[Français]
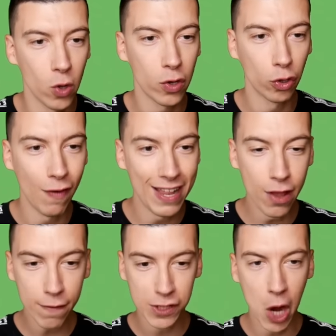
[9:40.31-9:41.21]
On se retrouve à
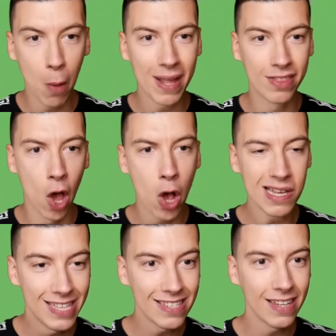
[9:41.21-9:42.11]
9 géants maintenant.
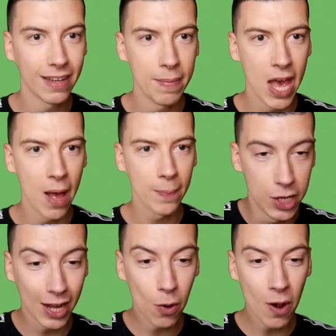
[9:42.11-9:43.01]
Ça c'est très bien.
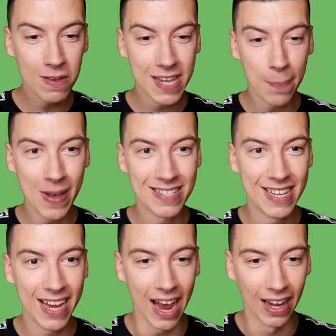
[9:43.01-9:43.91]
Il y en a qui ont réussi à
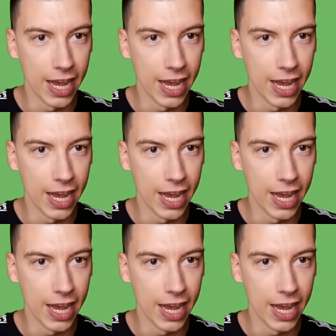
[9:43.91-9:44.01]
passer.